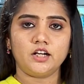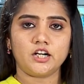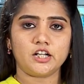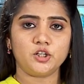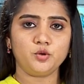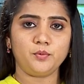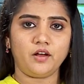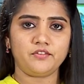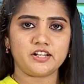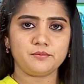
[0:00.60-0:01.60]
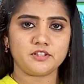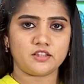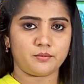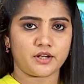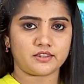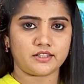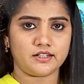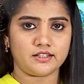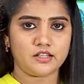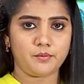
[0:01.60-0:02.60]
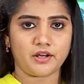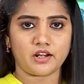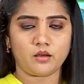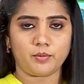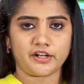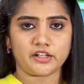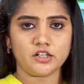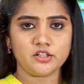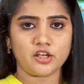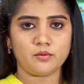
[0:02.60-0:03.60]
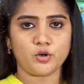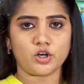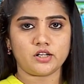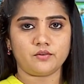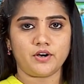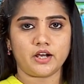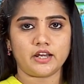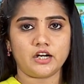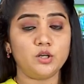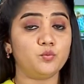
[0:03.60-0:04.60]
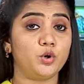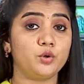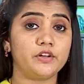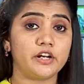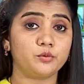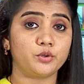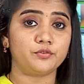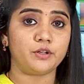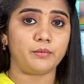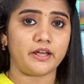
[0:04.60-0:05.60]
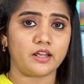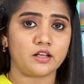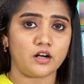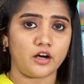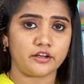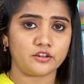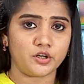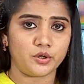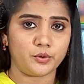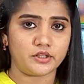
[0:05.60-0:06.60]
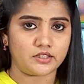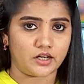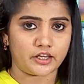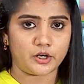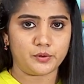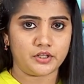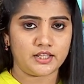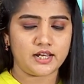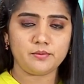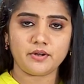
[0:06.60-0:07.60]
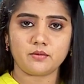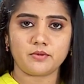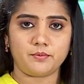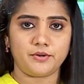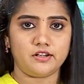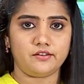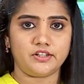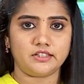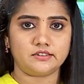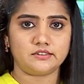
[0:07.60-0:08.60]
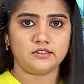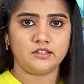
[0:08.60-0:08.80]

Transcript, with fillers: கடலூர் மாவட்டம் சிதம்பரத்தை அடுத்த பரங்கிப்பேட்டையில் திமுக நிர்வாகிகள் ஒருவரை ஒருவர் பயங்கர ஆயுதங்களுடன் தாக்கிக் கொண்டதால் பரபரப்பு நிலவியது